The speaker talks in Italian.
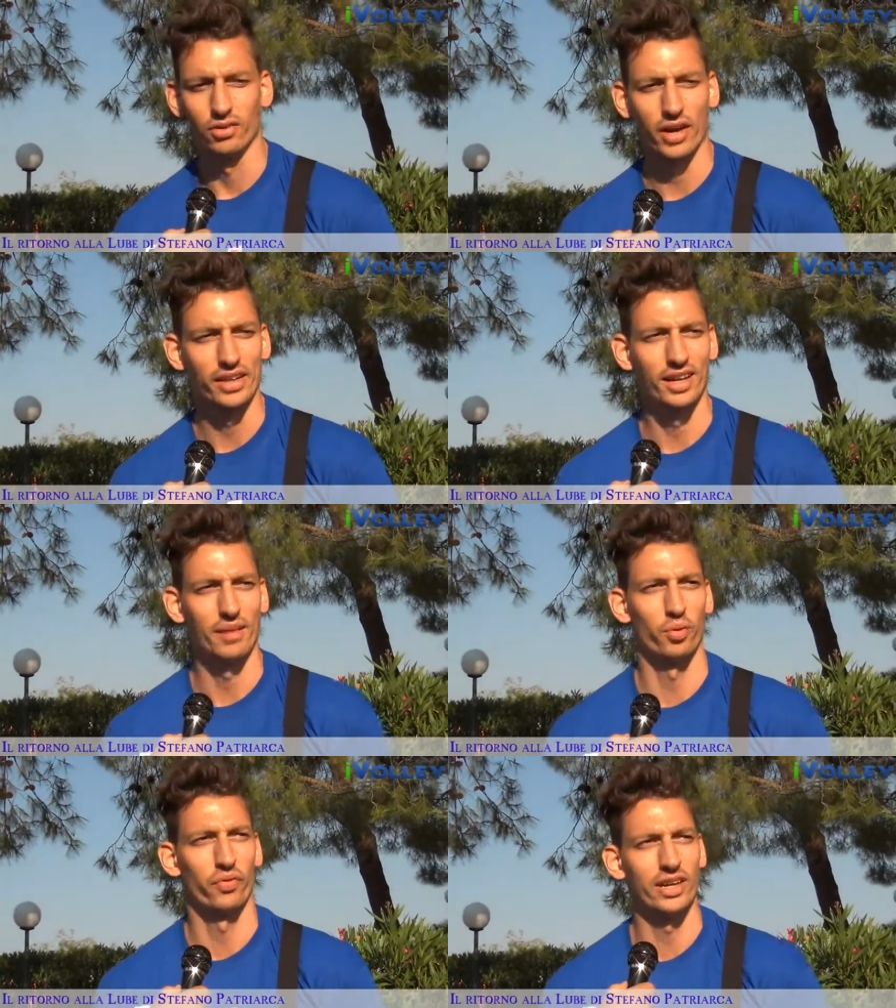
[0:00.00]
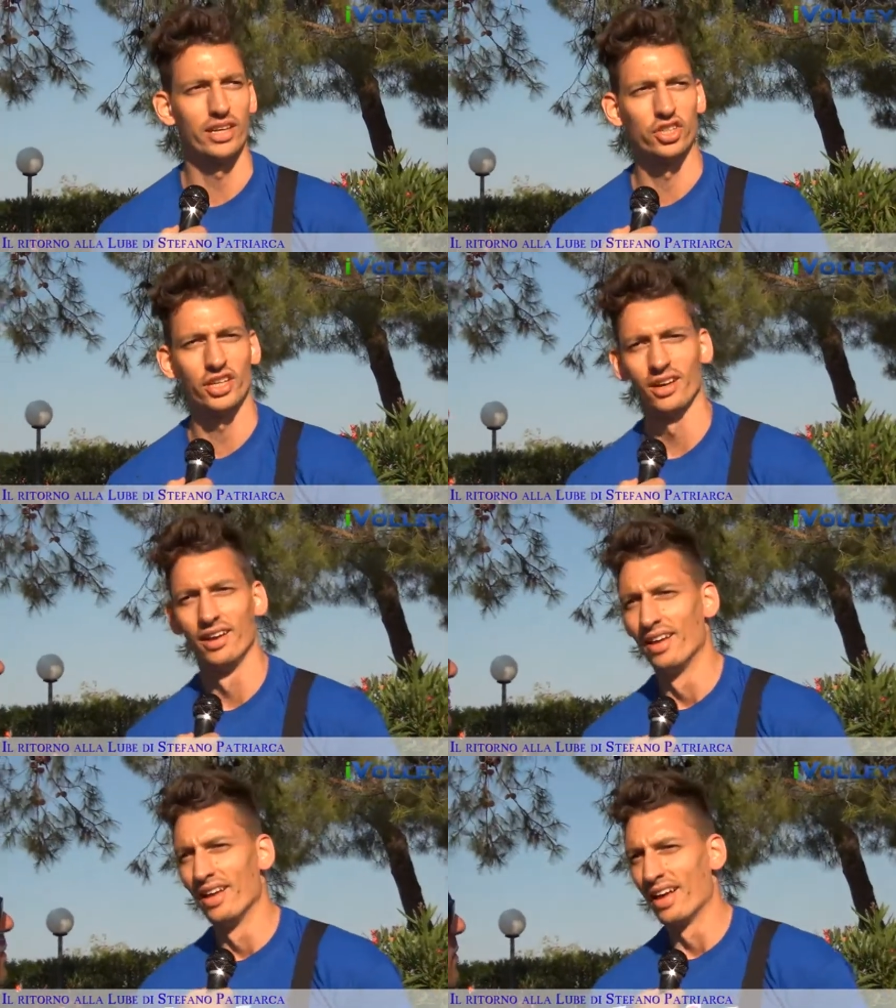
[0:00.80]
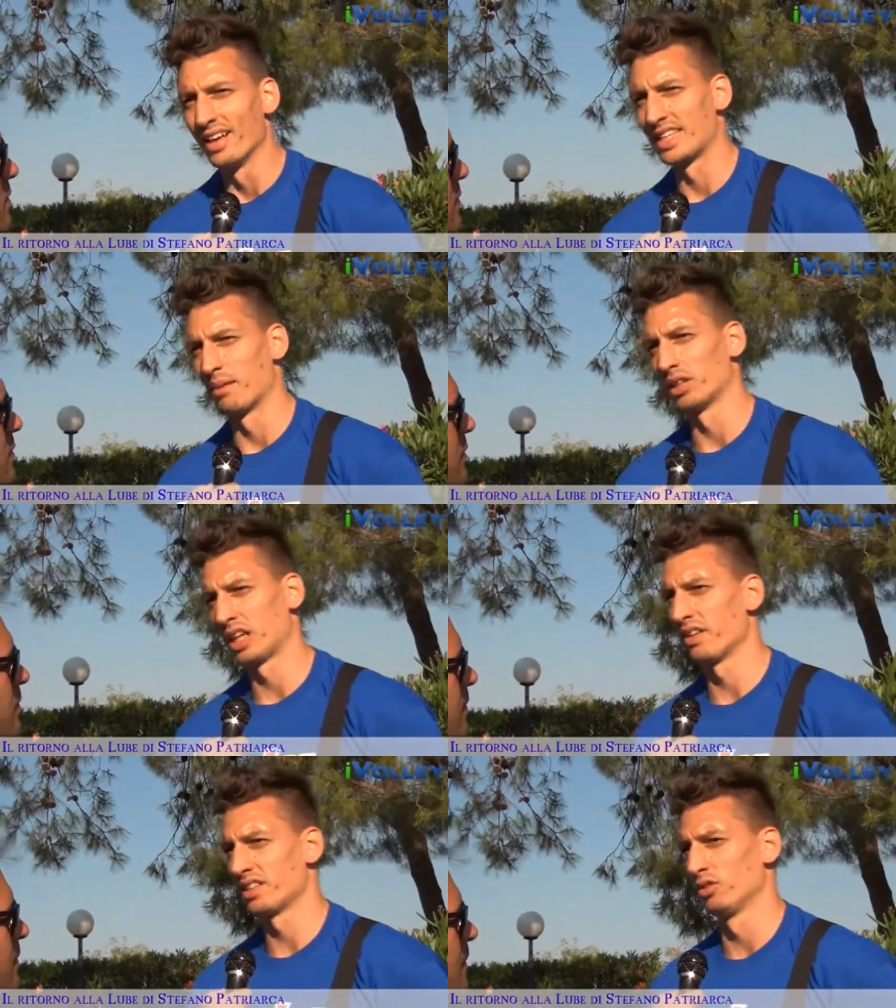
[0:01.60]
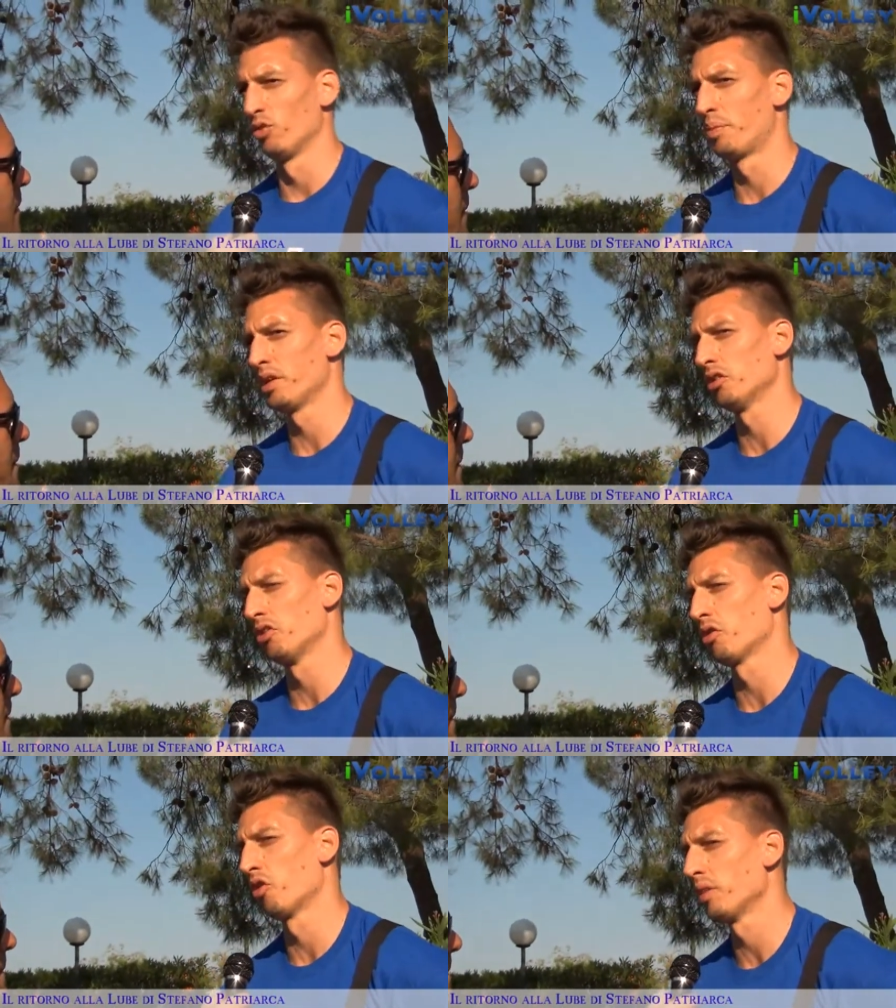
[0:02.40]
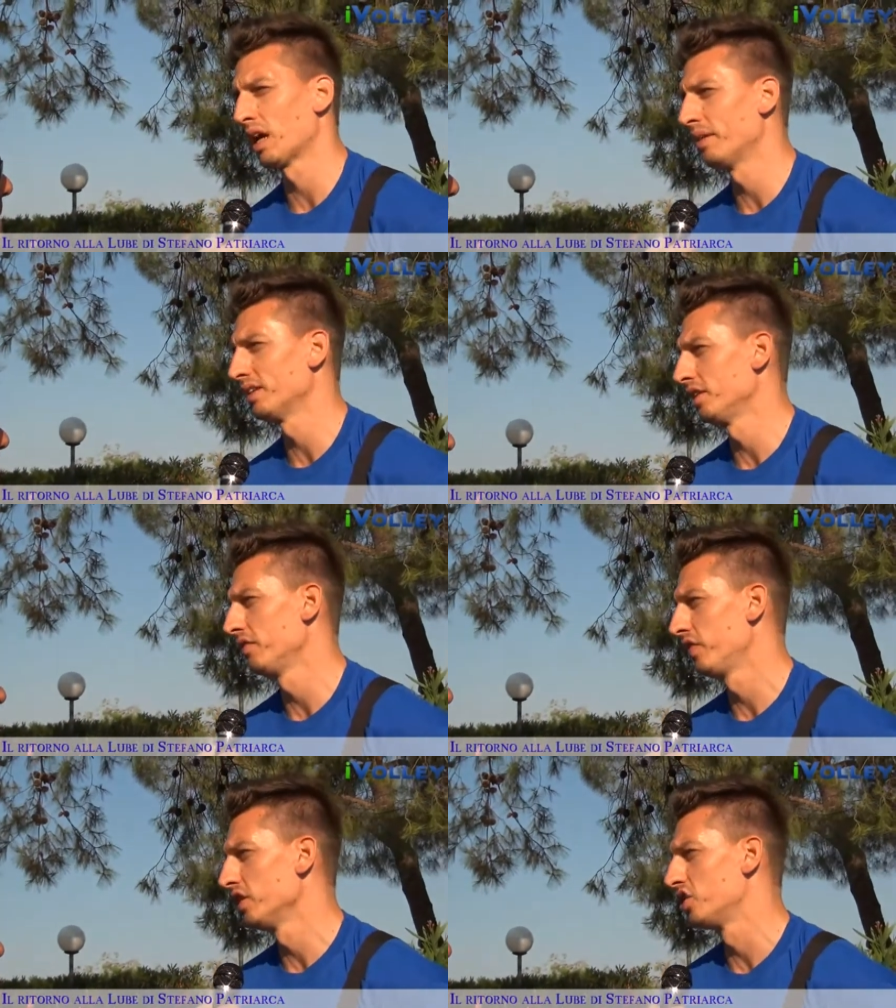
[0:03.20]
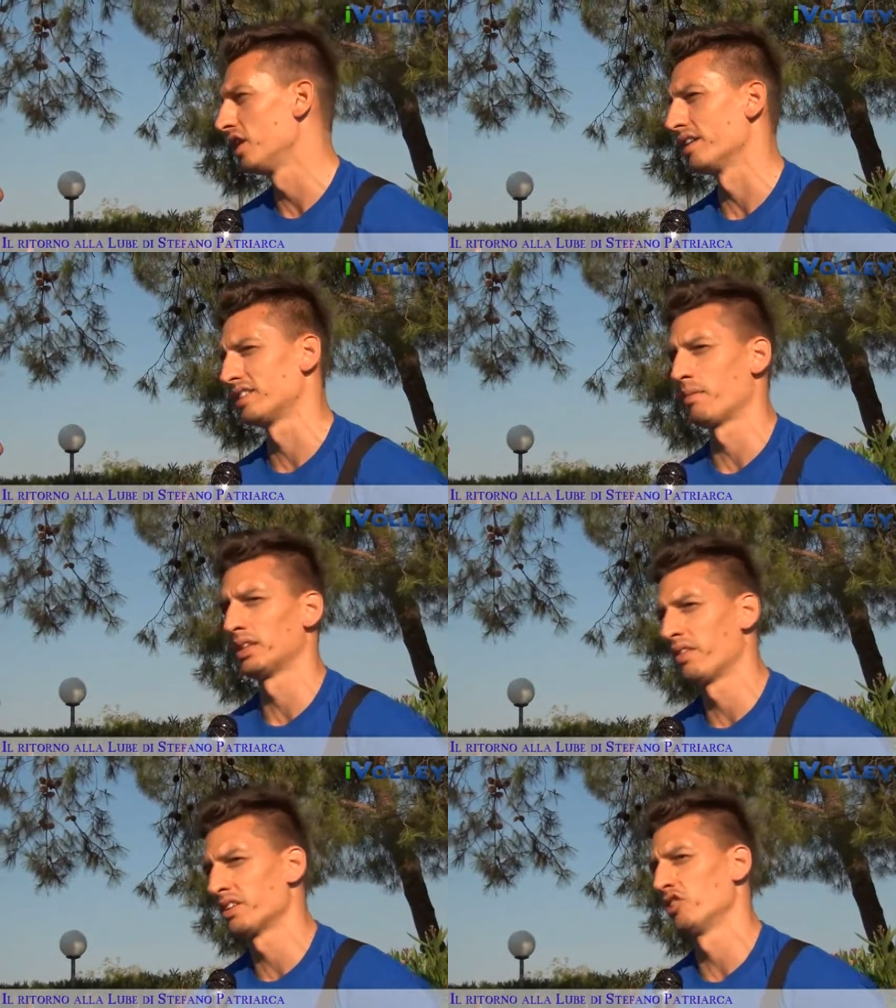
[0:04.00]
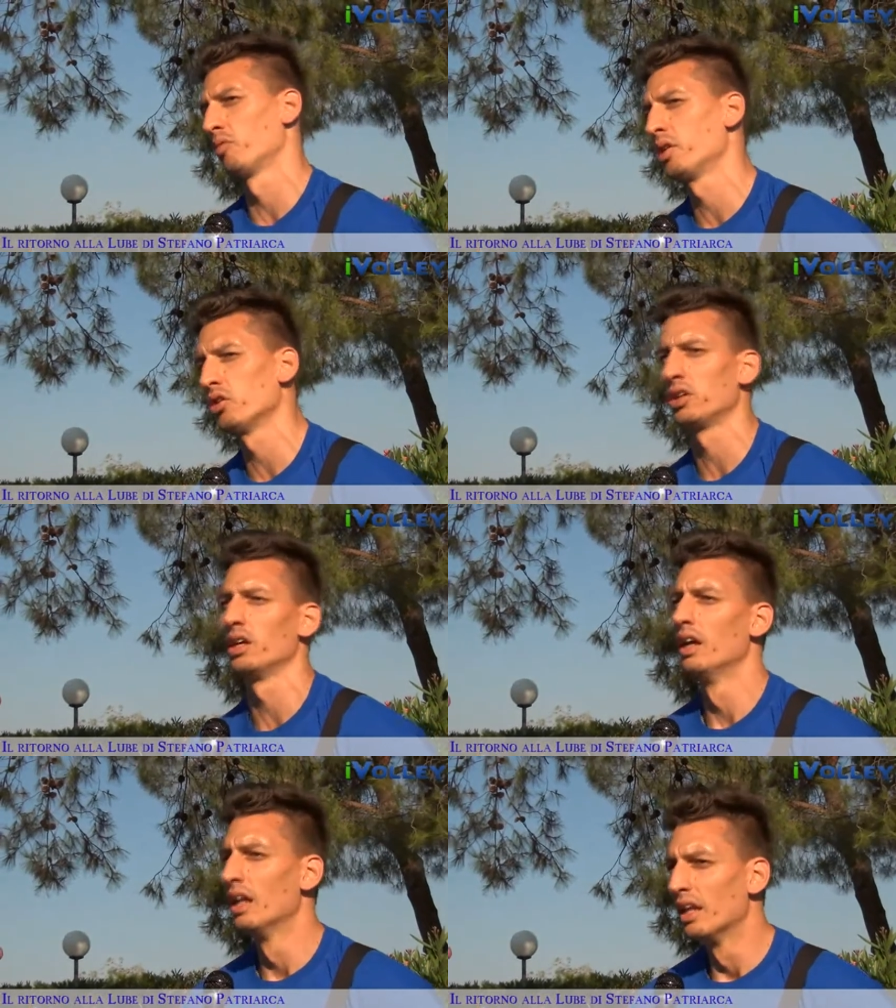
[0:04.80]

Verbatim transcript: non è delle più felici stiamo attraversando un periodo economicamente difficile, stiamo attraversando periodi,